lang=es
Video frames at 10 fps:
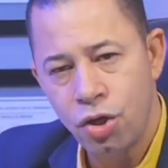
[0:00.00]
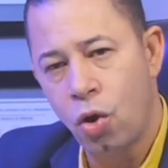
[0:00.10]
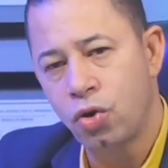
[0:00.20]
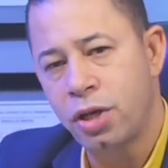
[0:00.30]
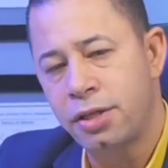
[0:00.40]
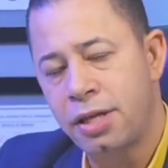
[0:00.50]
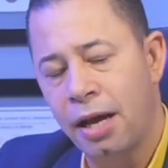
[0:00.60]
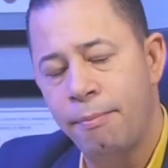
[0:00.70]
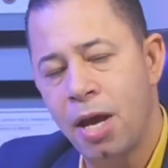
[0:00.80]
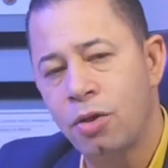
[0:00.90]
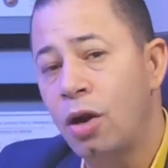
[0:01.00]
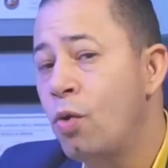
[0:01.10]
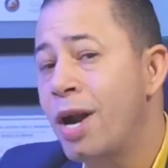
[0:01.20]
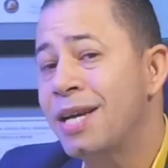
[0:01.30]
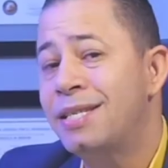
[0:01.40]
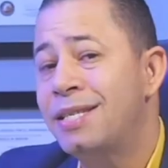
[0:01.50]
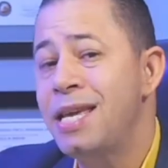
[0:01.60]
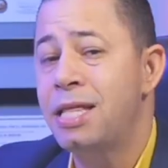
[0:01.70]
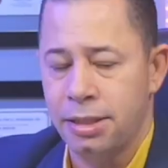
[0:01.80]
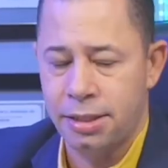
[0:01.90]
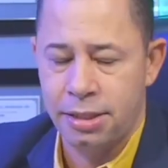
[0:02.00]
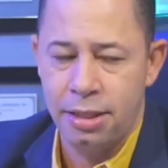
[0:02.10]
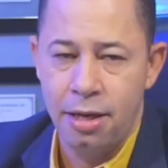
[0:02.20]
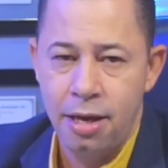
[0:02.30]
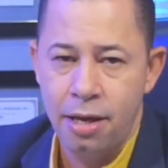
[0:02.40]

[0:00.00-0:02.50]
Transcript: solo se están enviando algunas citas